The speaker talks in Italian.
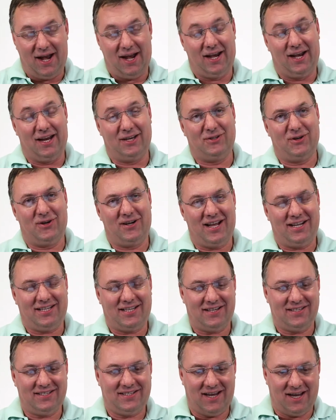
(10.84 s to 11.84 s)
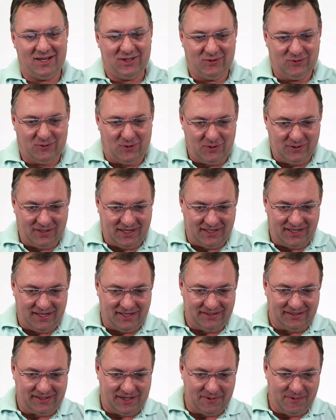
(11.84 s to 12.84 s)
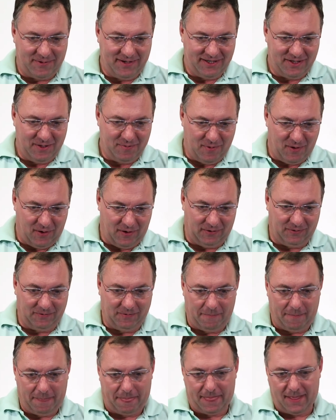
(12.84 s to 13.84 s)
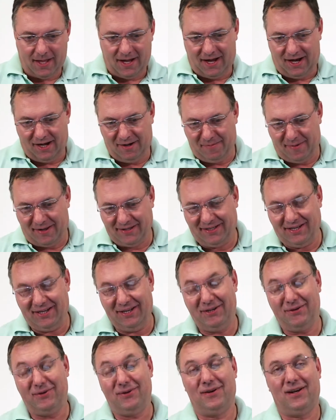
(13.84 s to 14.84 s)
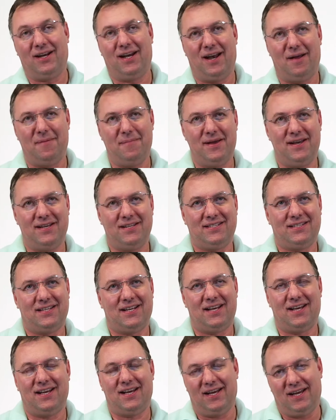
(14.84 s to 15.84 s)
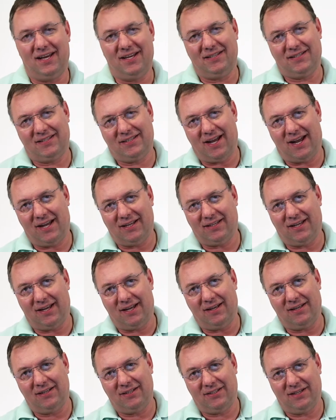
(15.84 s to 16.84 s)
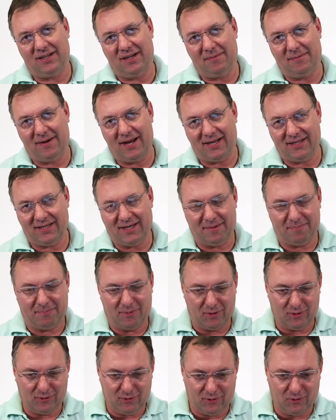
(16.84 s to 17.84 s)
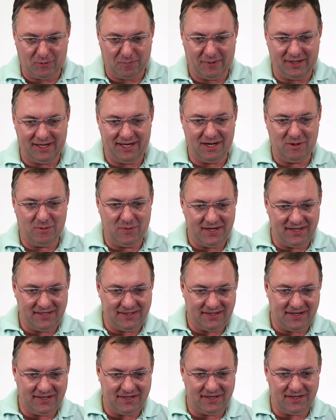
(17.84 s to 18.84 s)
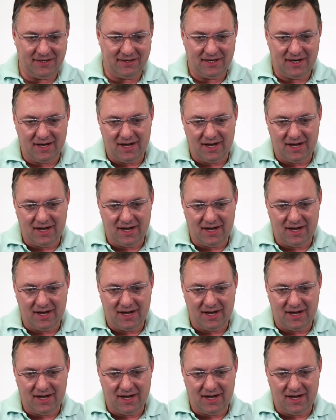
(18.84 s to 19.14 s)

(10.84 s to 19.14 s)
La giornata si è svolta del seguente modo. Al mattino la messa è stata celebrata per gruppi linguistici.